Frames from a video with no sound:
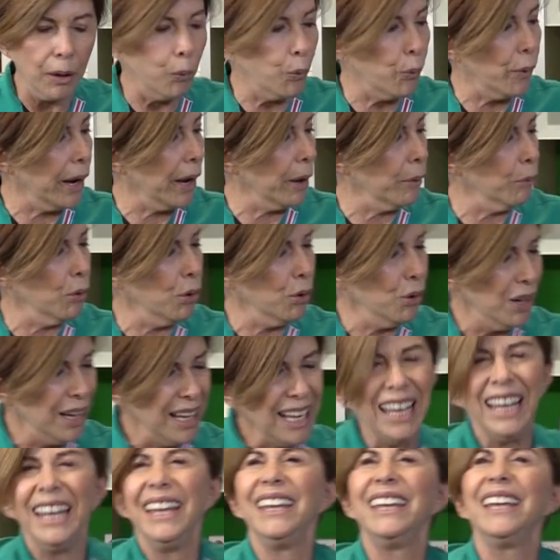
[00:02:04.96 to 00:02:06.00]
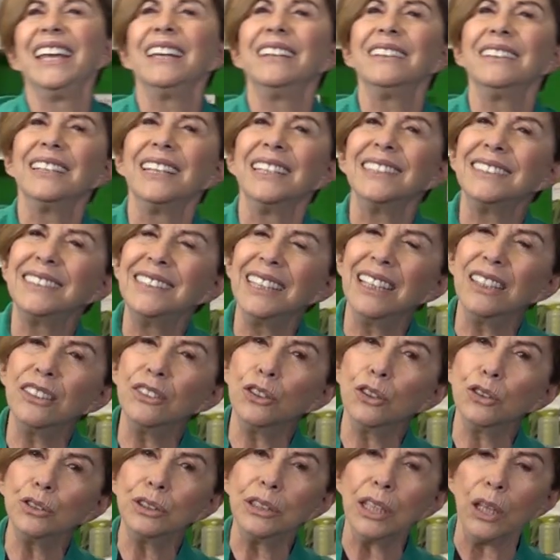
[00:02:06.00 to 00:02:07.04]
de huevo y entre
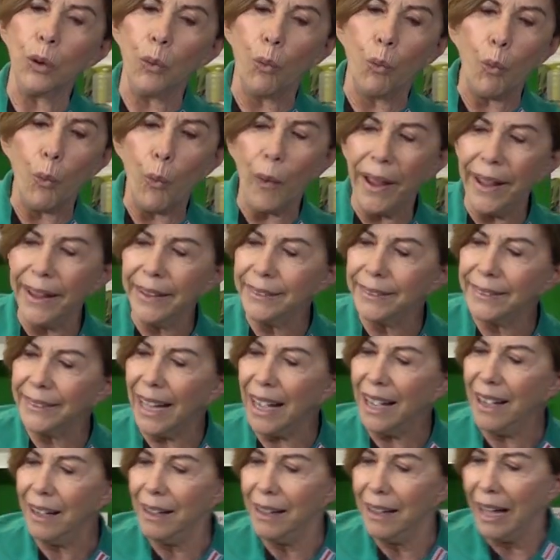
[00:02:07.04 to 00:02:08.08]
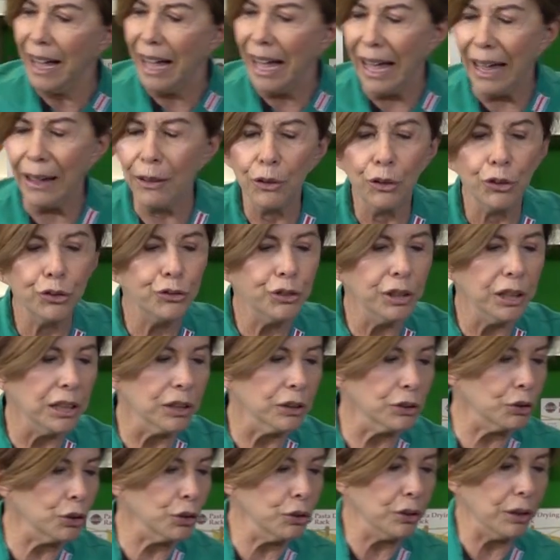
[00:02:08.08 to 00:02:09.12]
150 a
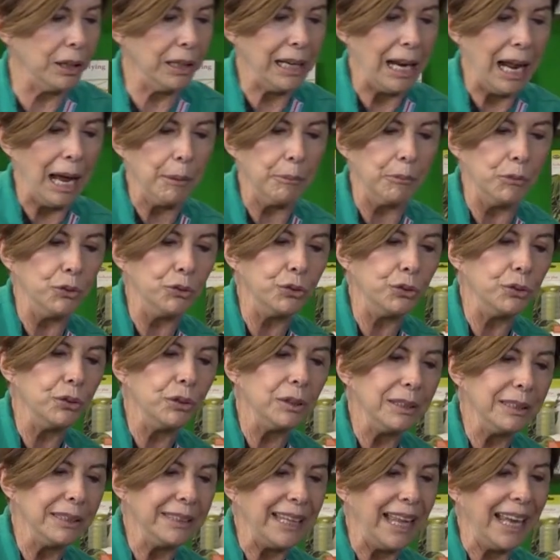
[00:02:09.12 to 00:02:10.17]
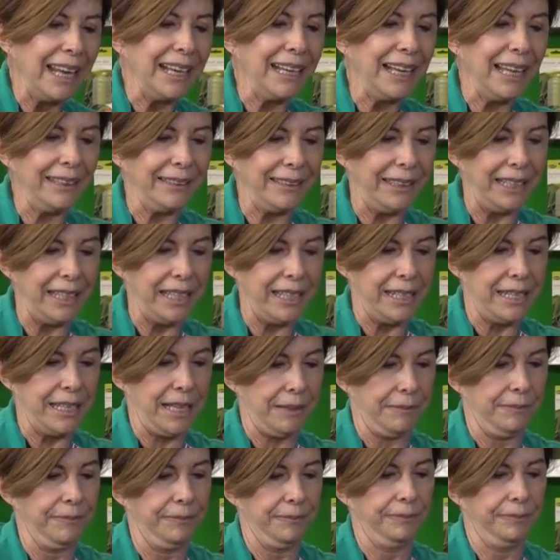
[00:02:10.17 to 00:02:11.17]
200 gramos de natilla.